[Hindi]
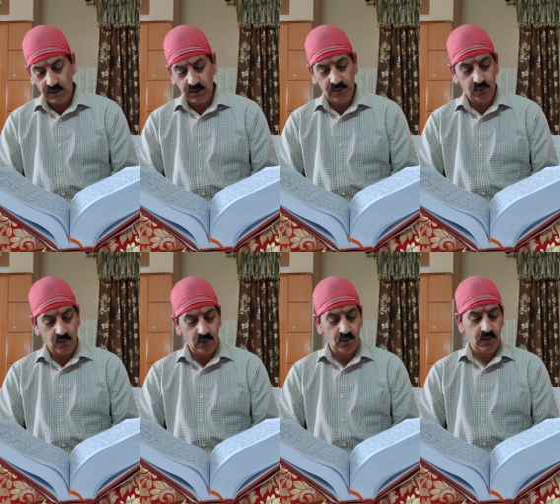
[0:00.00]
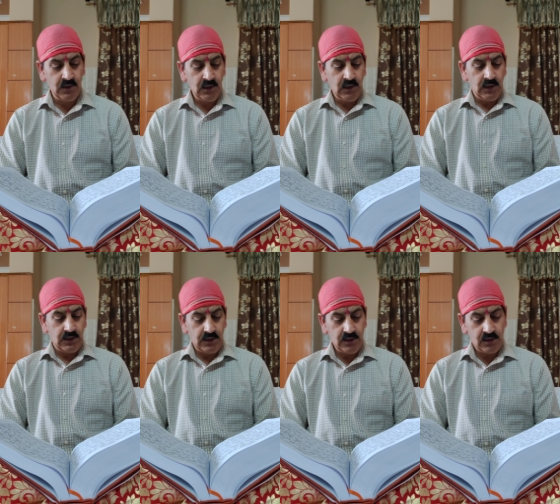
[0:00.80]
कायरता छोड़ दो
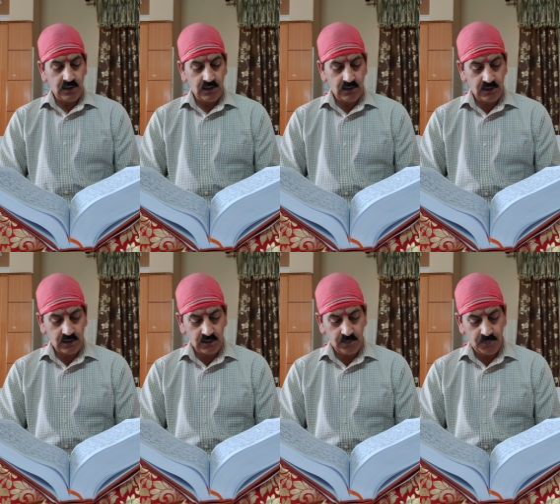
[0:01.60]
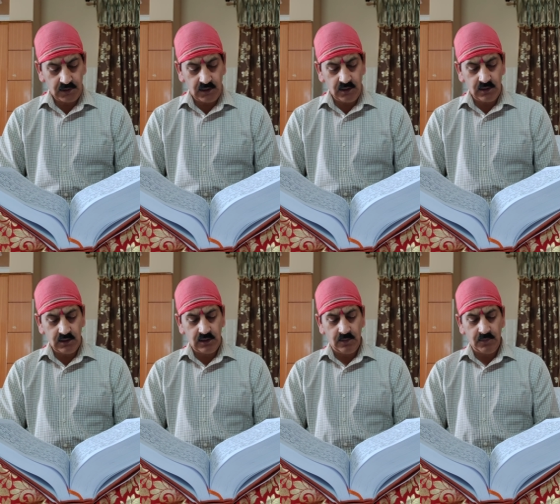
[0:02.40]
निश्चर निकर पतंग
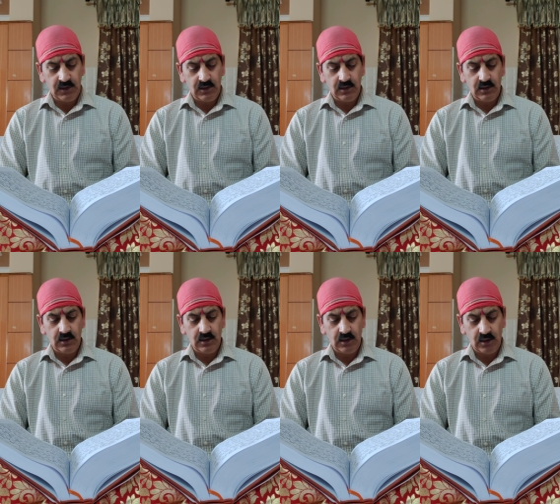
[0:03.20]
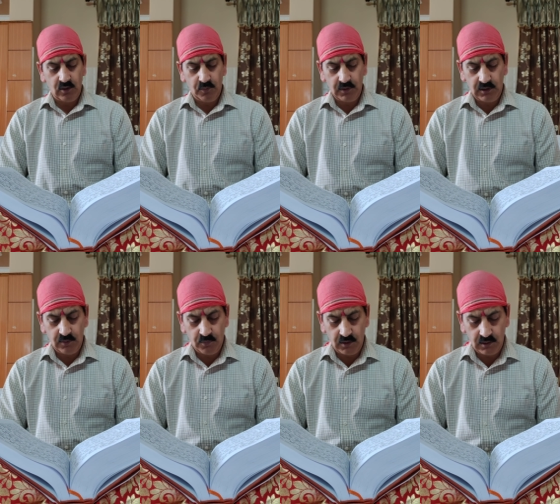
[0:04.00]
सम
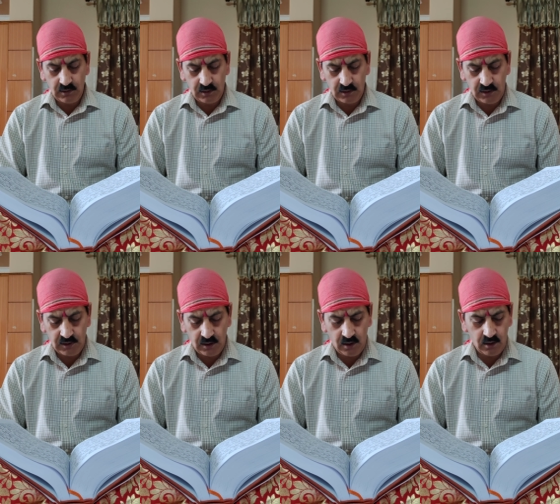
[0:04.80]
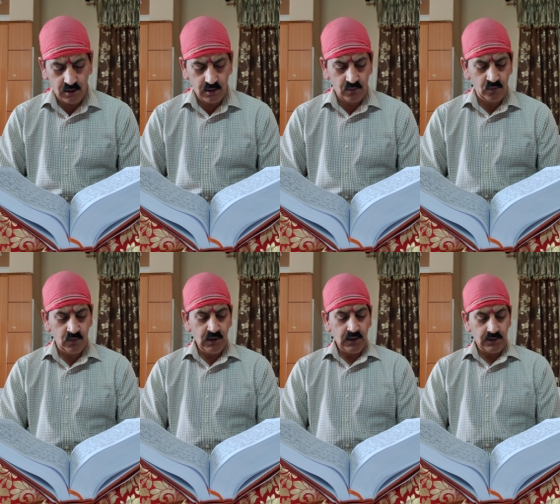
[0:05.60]
रघुपति बानक सान
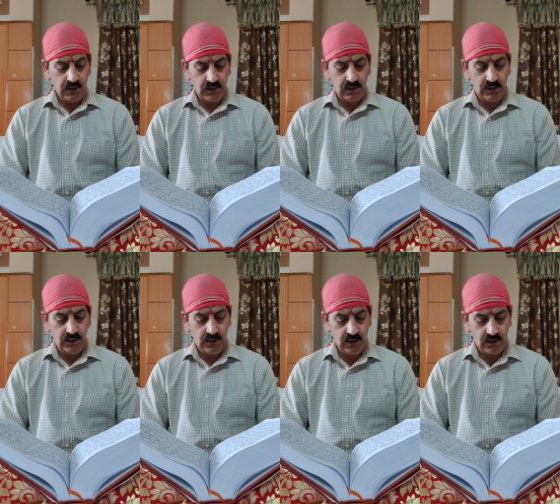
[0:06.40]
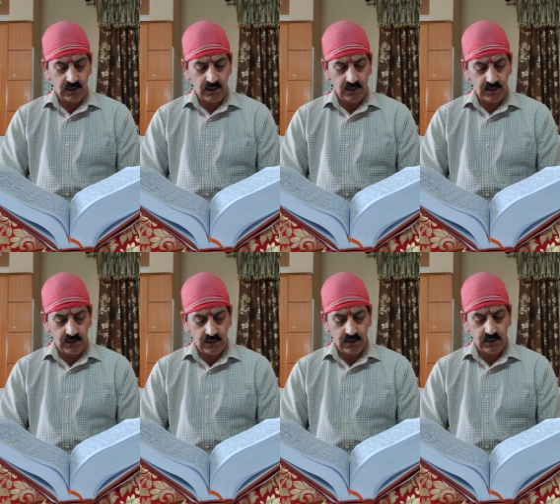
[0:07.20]
जनि हृदय
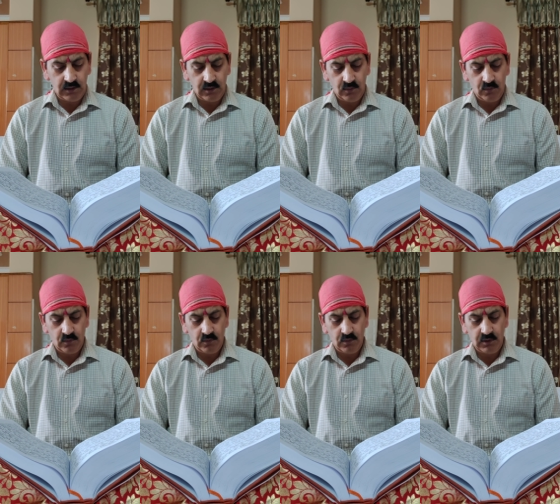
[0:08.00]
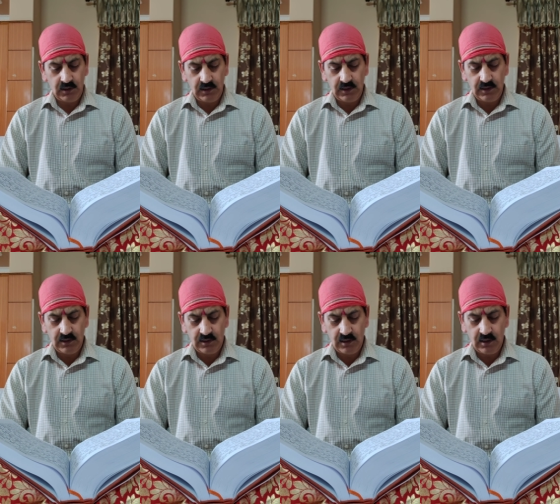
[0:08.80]
धीर धरु जरे
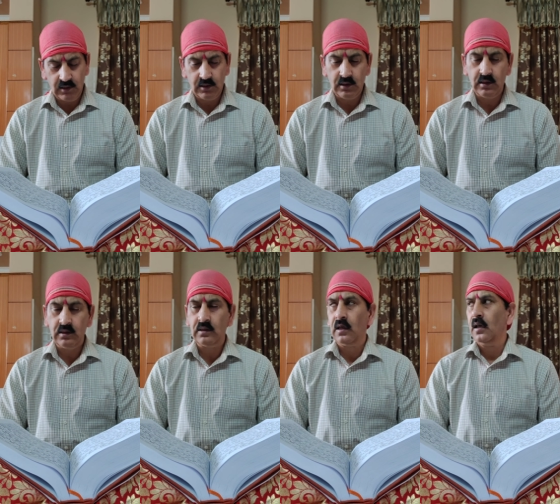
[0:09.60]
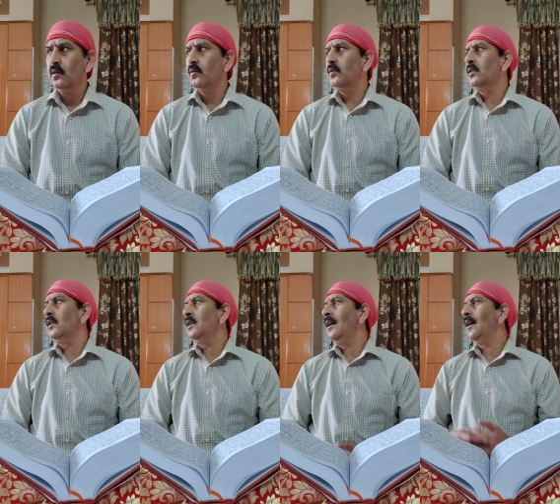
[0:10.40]
निशाचर जानु
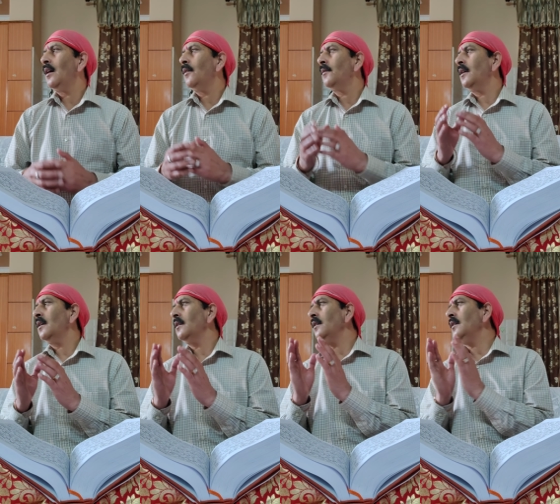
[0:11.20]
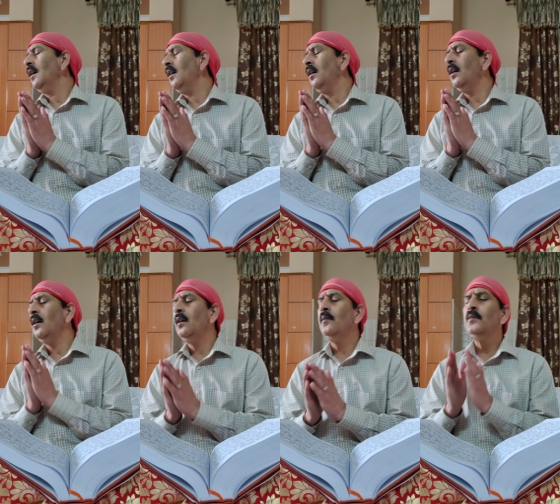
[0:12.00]
सियावर
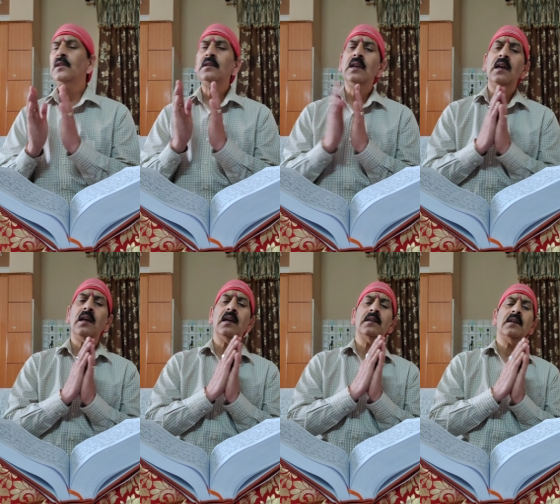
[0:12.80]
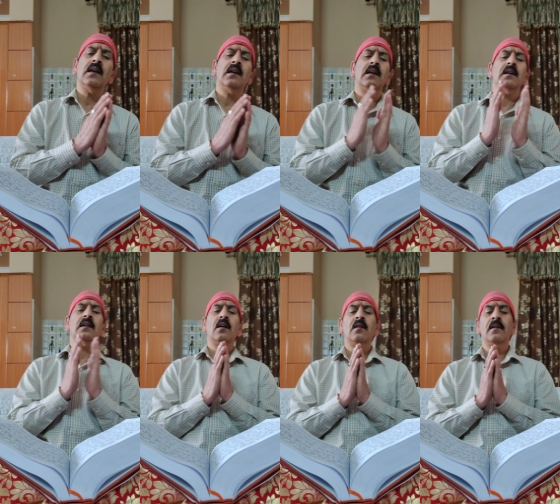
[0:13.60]
राम जय
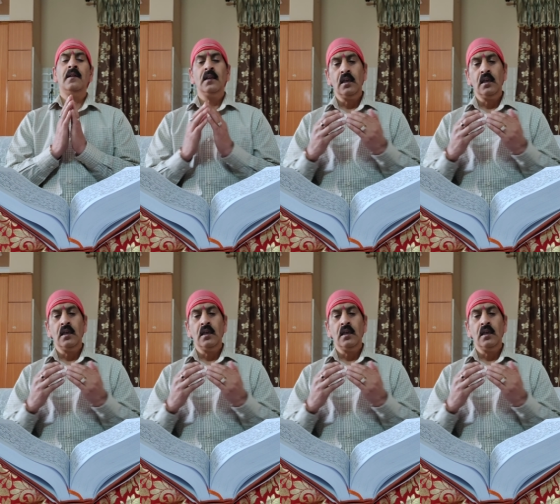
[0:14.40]
जय राम